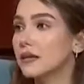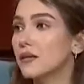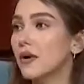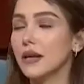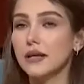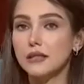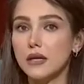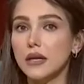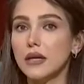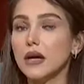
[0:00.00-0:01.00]
صح. سواء
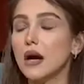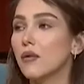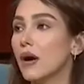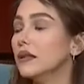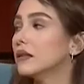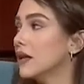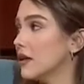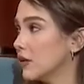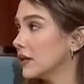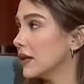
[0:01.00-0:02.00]
إنسانية أو حتى
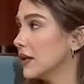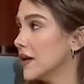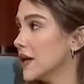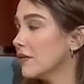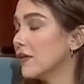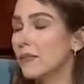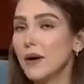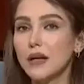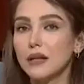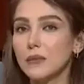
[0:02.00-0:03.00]
للوطن صحيح. فما
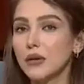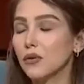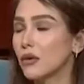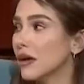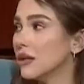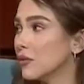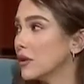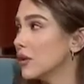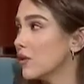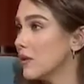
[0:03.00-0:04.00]
بالك لما يكون هذا
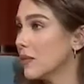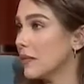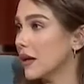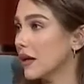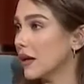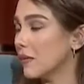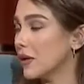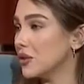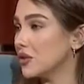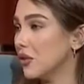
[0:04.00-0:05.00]
الوطن هو المملكة
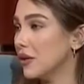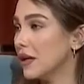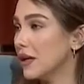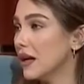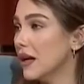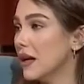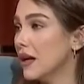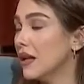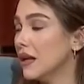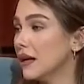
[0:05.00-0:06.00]
العربية السعودية
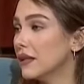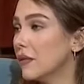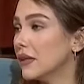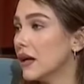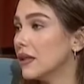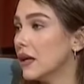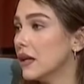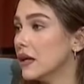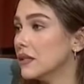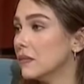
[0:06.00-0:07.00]
اللي احتوت
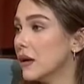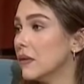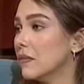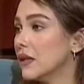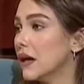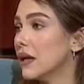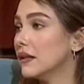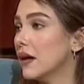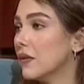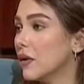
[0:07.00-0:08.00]
هذه الأزمة من
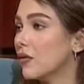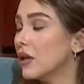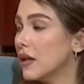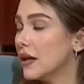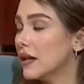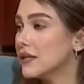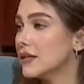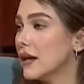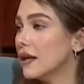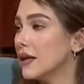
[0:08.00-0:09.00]
بدايتها بكل
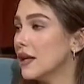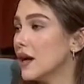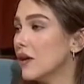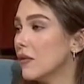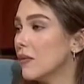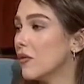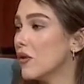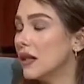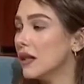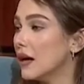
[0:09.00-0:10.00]
إنسانية
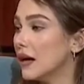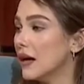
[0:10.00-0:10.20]
وبكل